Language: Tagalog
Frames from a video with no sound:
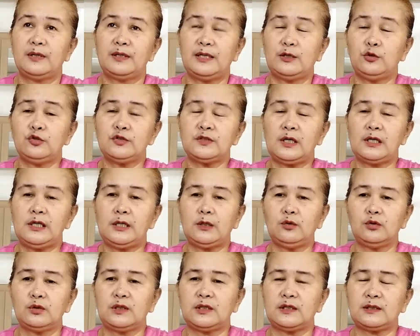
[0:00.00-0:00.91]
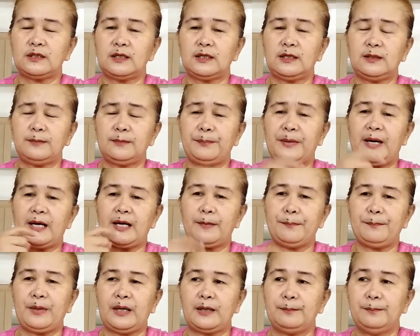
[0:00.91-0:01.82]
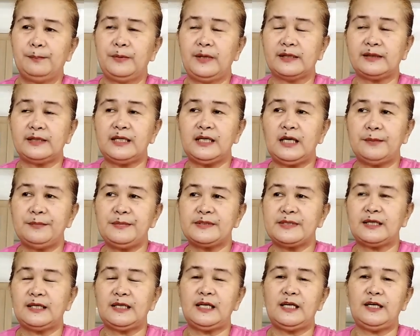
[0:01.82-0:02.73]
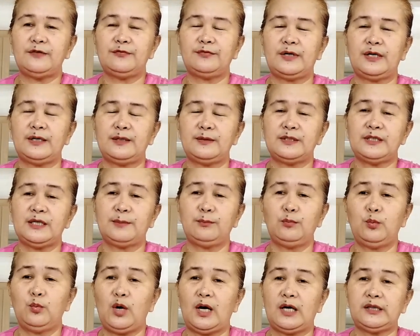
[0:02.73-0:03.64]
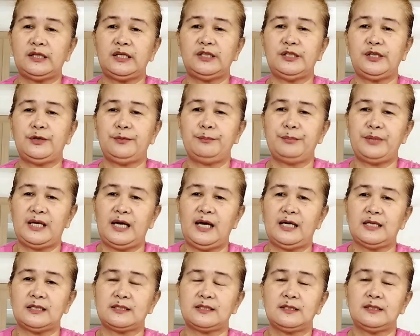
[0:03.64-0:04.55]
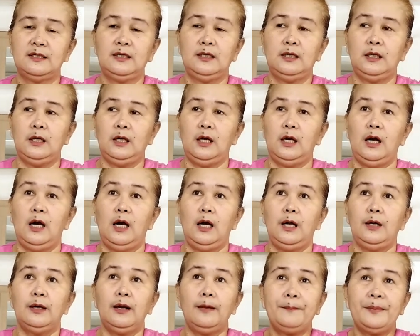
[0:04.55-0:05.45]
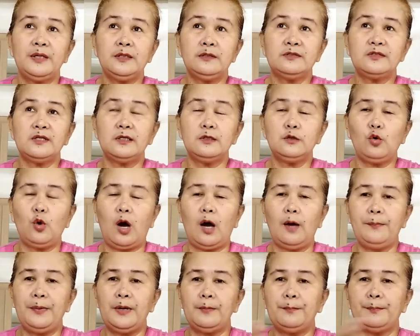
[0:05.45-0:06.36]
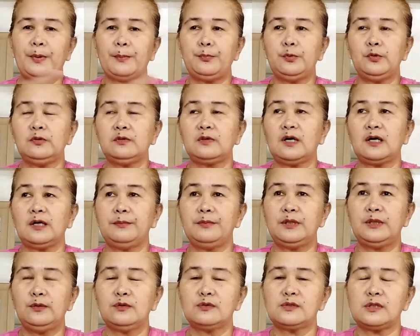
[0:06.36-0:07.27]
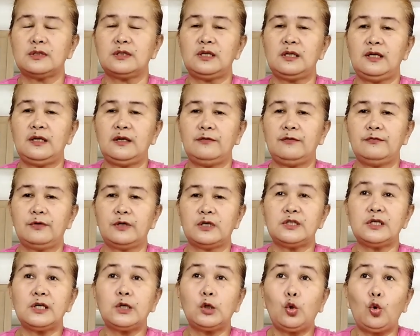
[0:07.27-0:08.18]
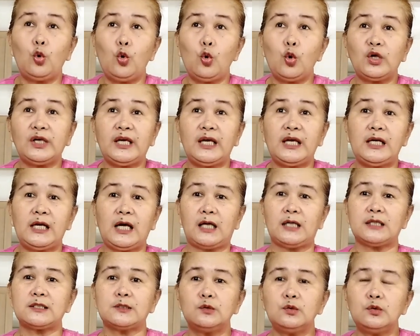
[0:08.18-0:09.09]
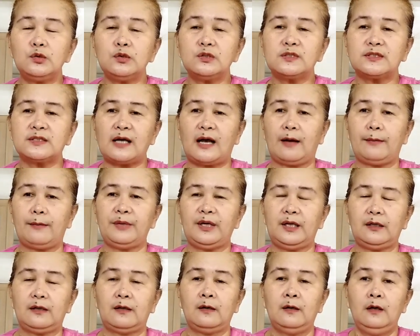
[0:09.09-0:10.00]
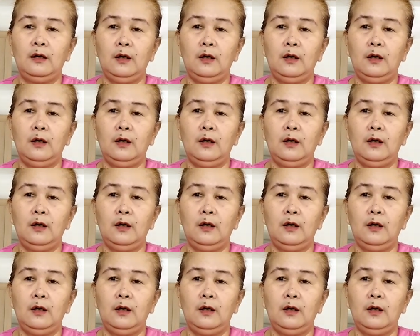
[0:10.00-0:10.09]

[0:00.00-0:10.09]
daon sa likod, para pagdating namin sa delivery, siya, bubuhatin niya yung bigas. Napansin ko habang papunta kami doon sa delivery, si Cookie nakasunod sa amin.